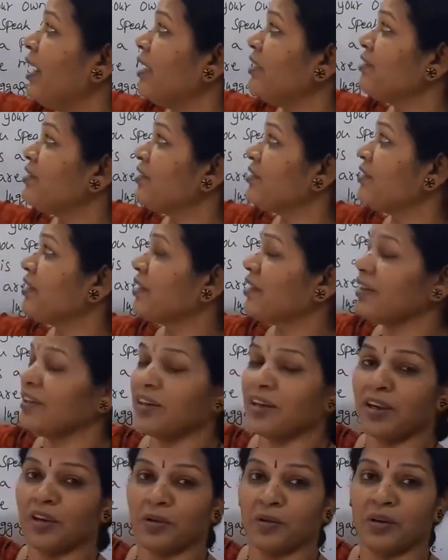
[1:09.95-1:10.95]
ఆన్సర్
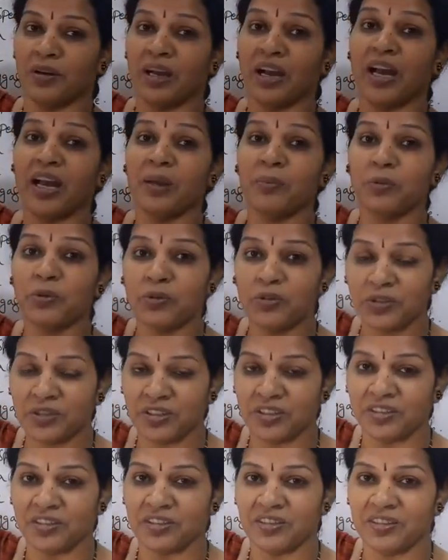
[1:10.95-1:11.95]
సెకండ్లో ఐఎమ్
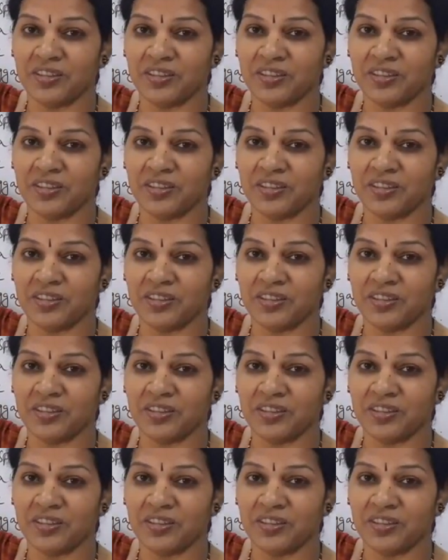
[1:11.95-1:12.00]
గుడ్